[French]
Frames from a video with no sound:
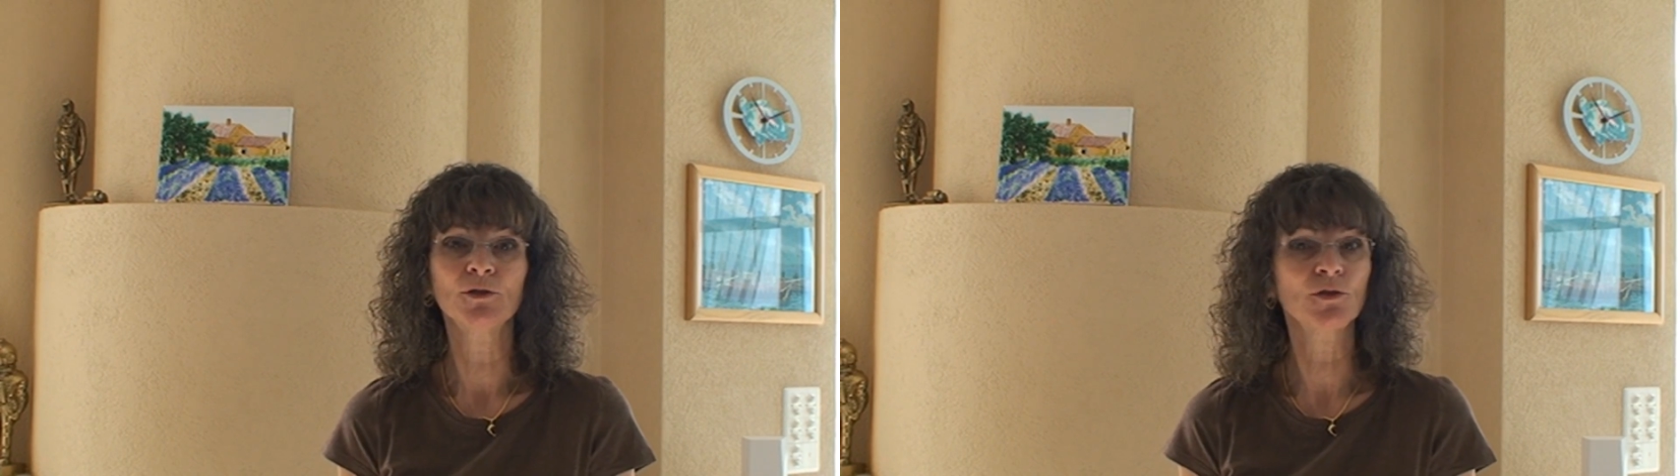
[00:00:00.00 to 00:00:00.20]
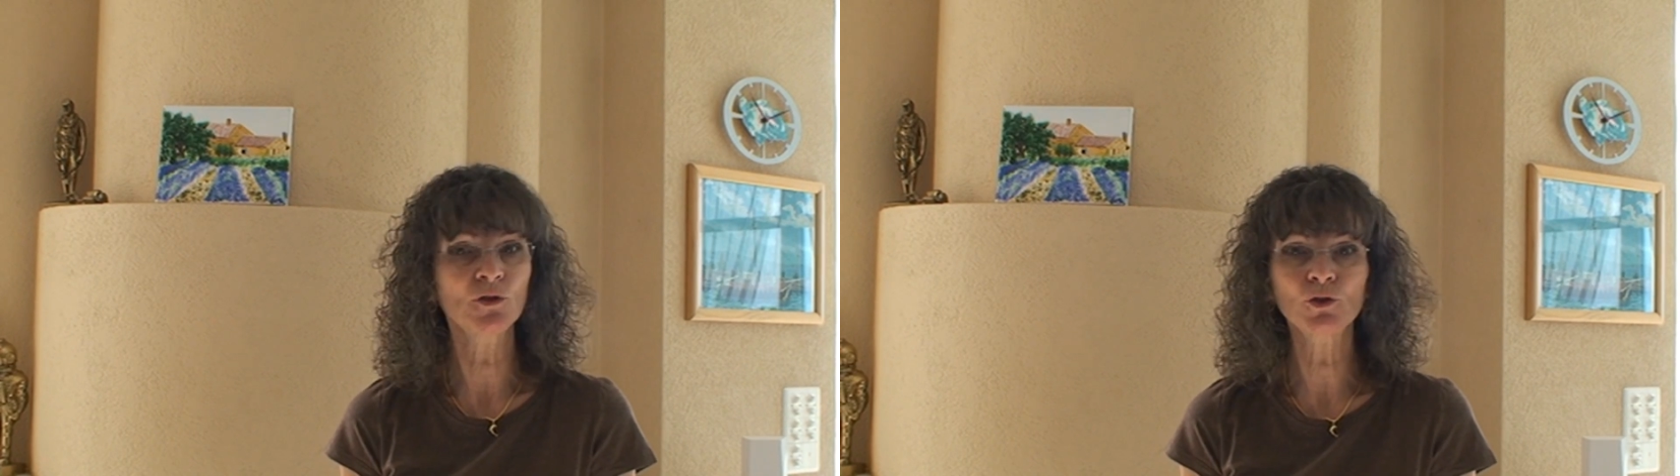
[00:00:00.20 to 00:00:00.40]

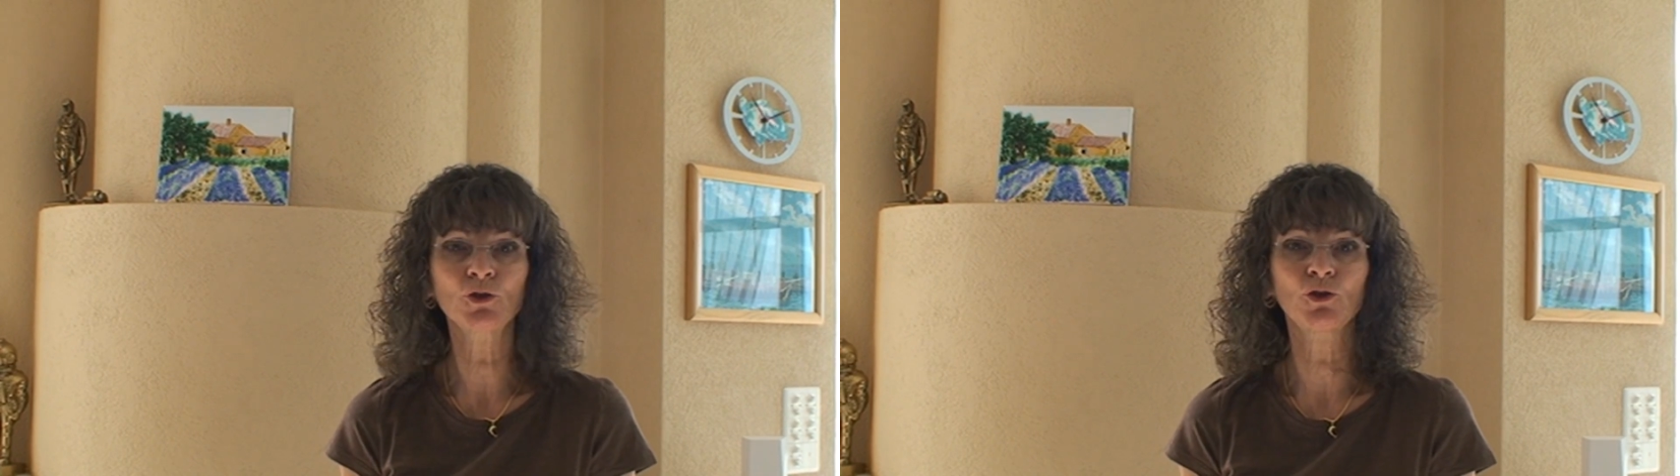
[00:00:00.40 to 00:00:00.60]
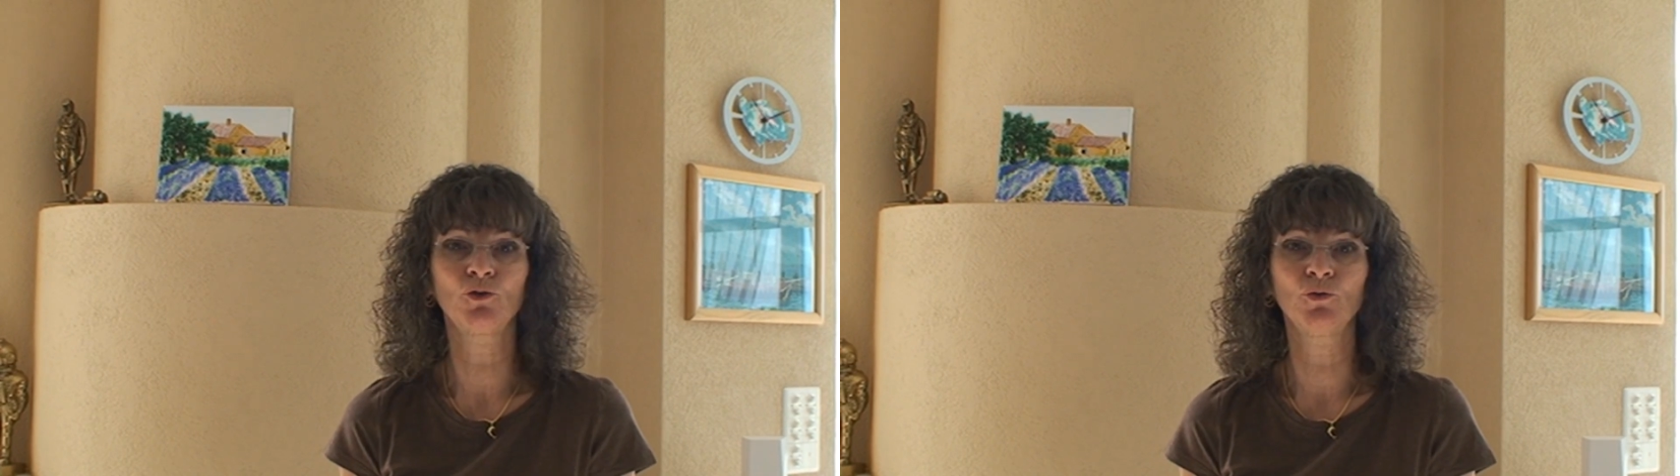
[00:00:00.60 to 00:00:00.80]
sans
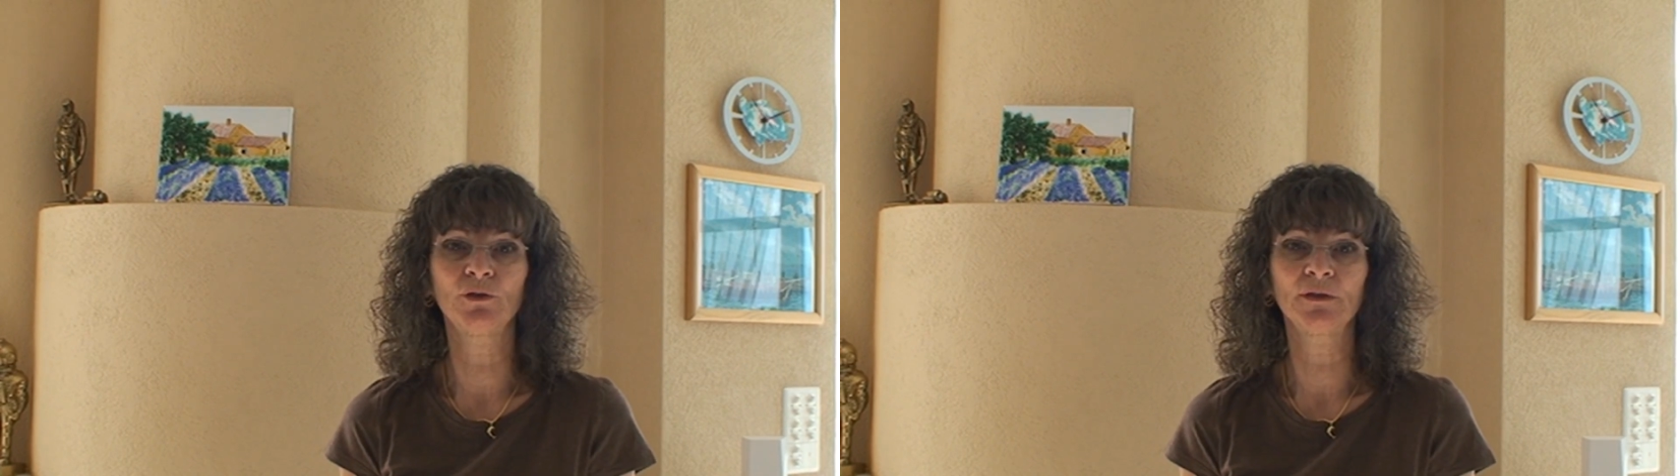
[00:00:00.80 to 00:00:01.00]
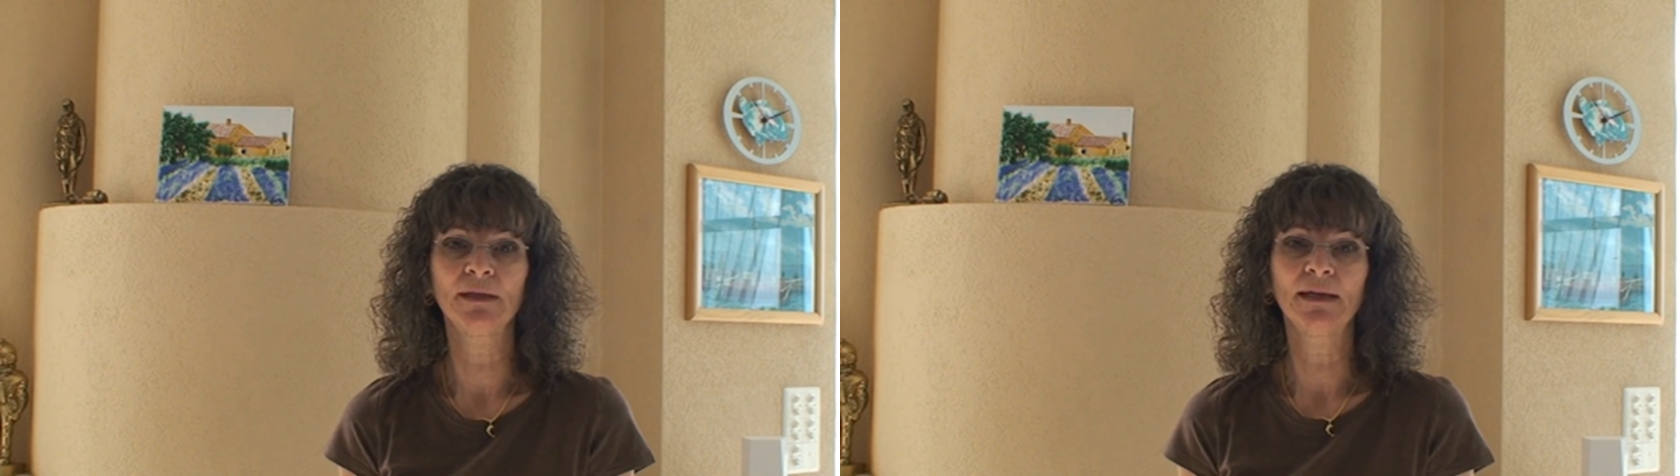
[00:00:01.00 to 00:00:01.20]

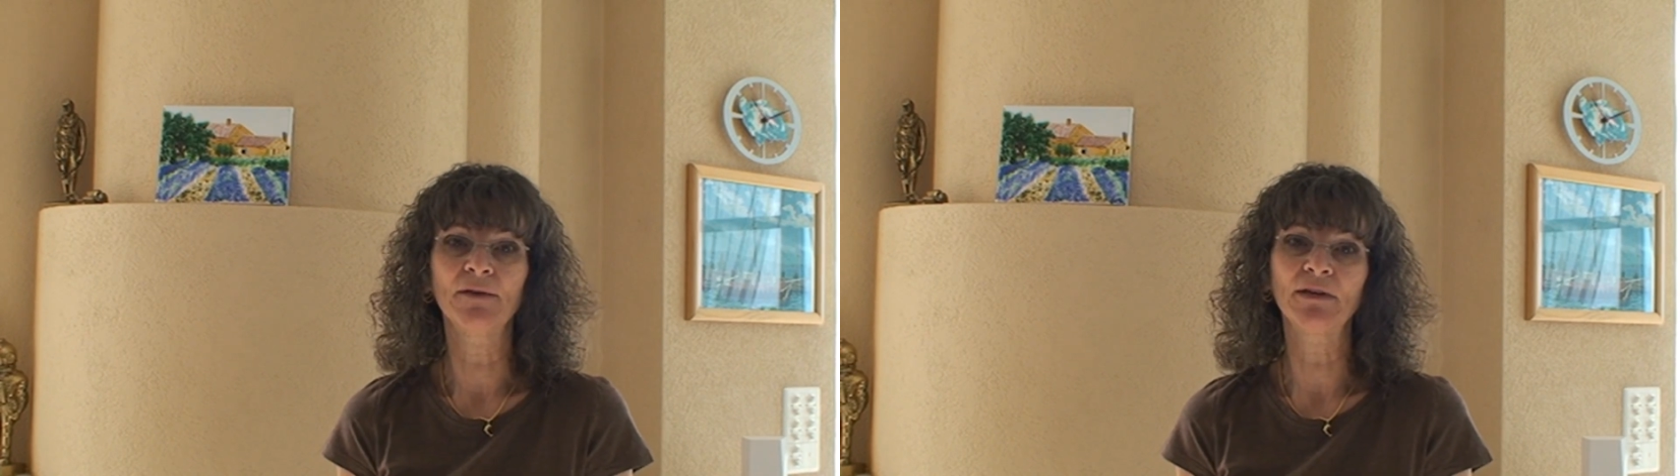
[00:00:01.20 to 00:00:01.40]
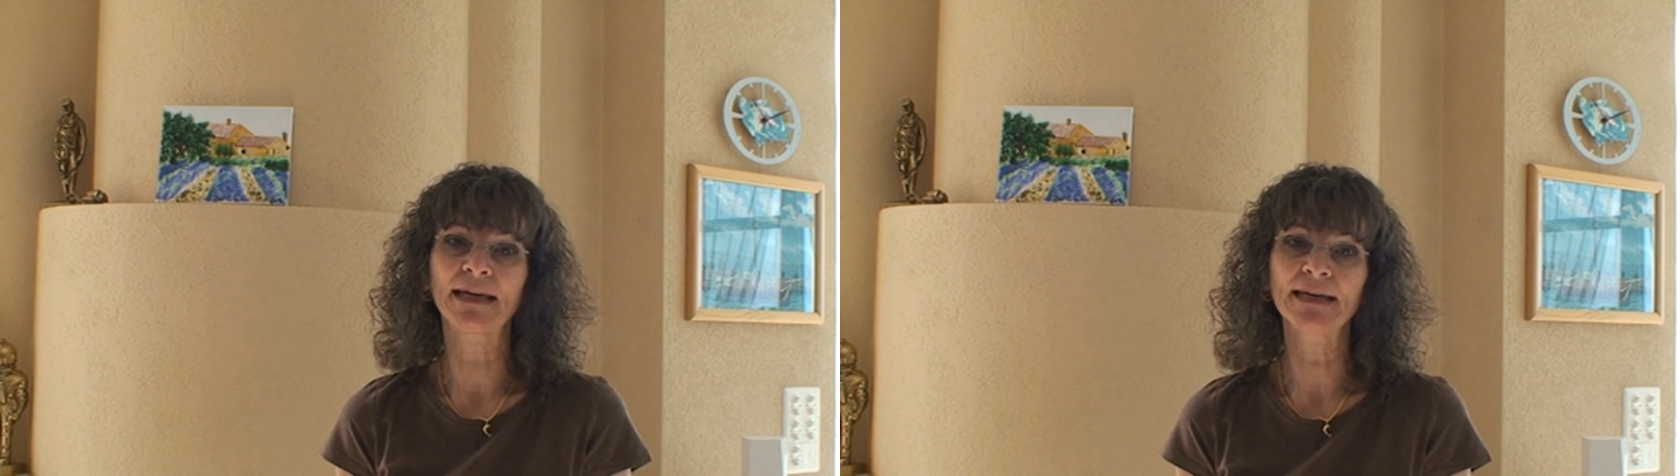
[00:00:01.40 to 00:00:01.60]
rechute,
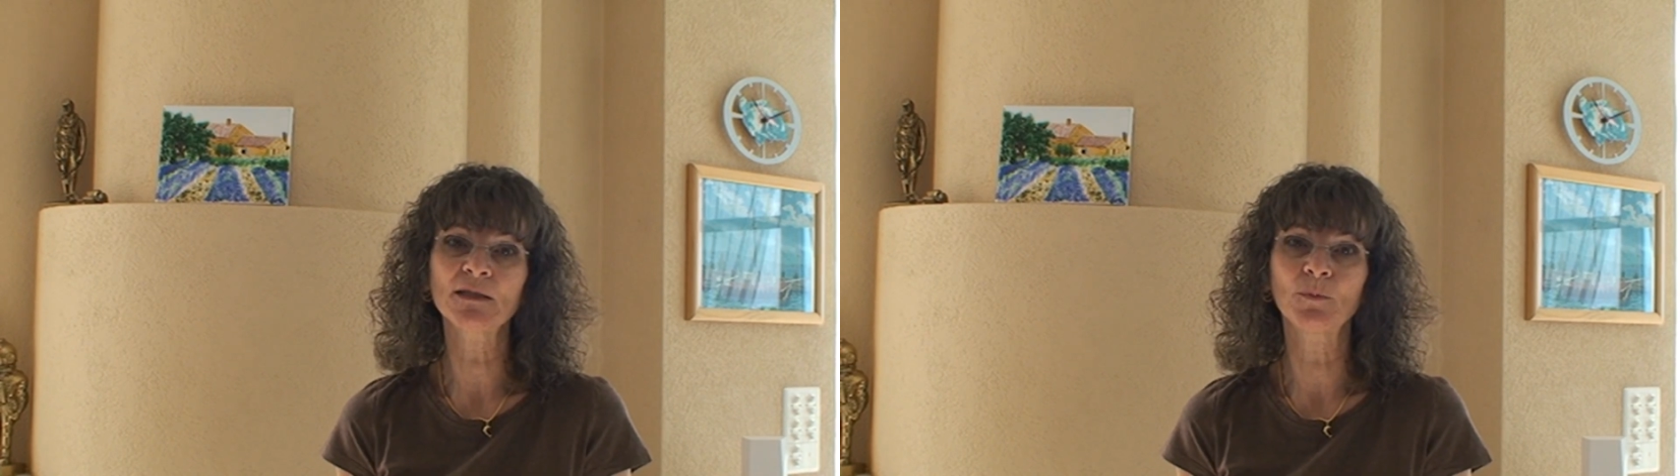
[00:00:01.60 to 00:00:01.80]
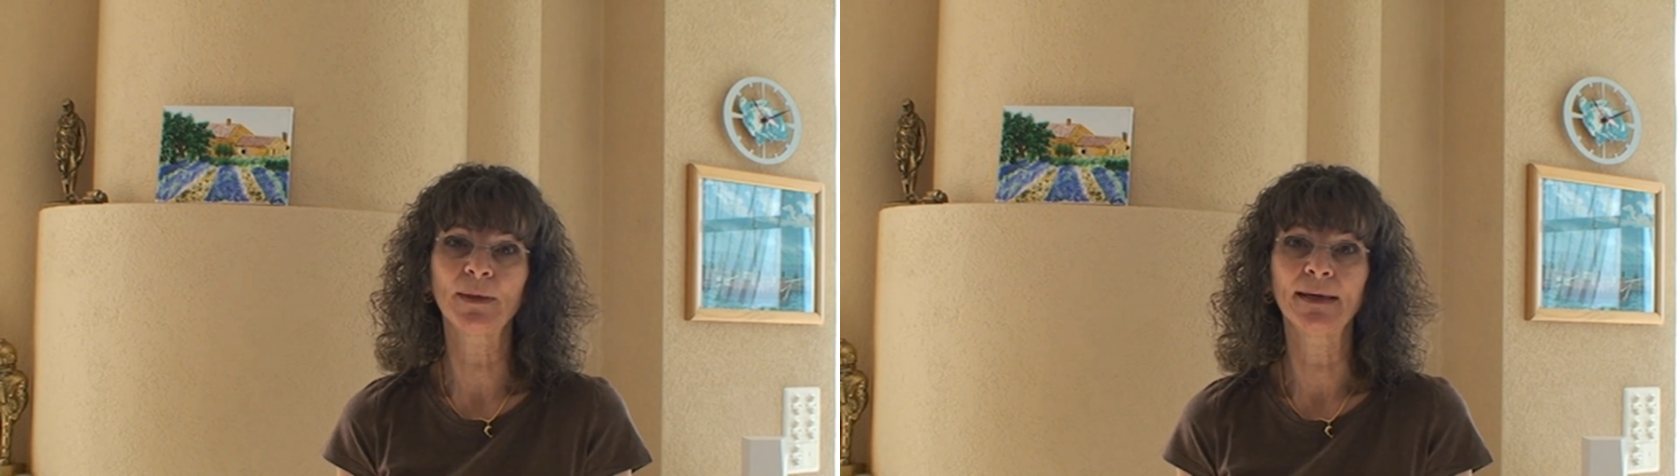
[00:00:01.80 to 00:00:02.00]
avec
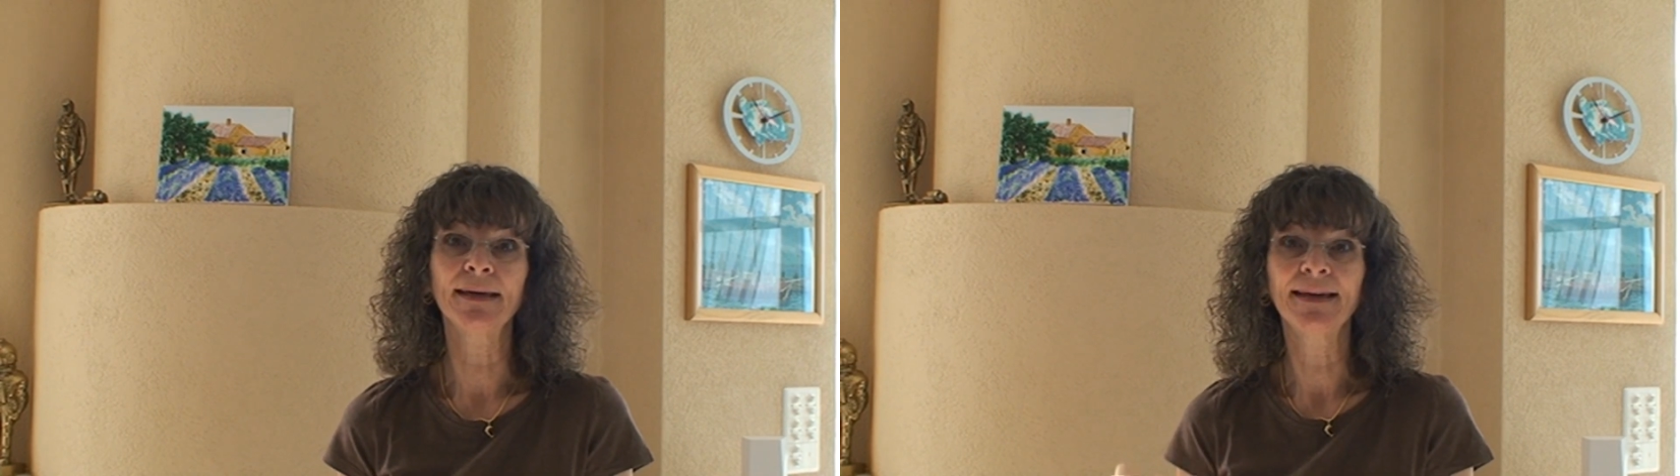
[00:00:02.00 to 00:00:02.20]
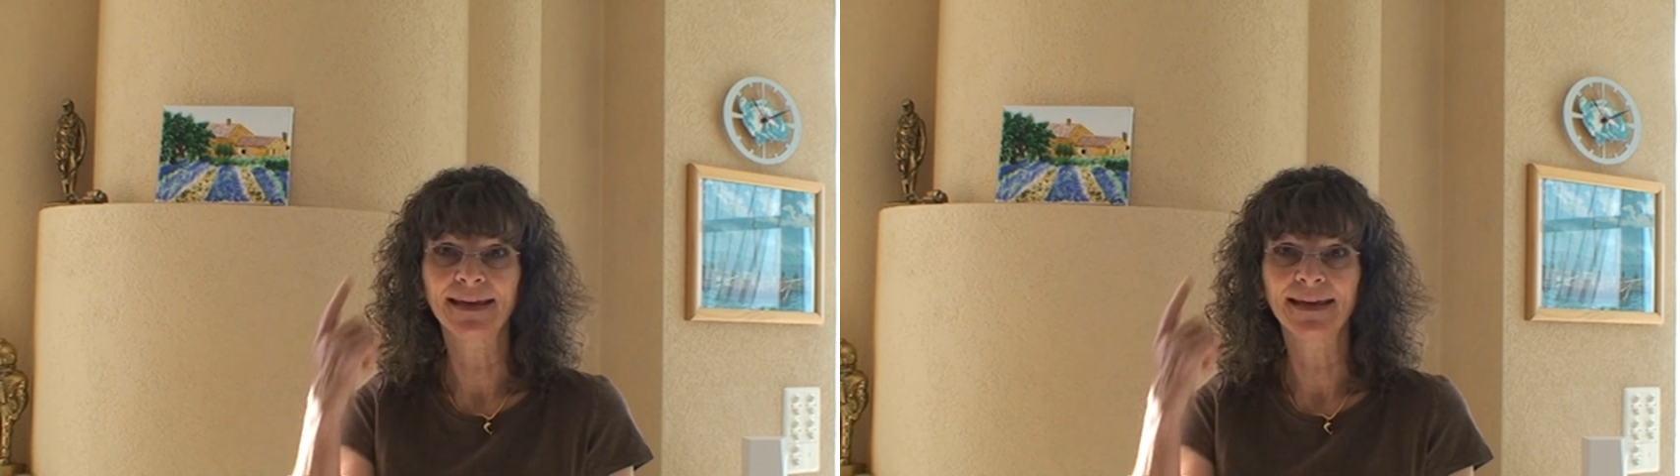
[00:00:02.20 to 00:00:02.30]
respect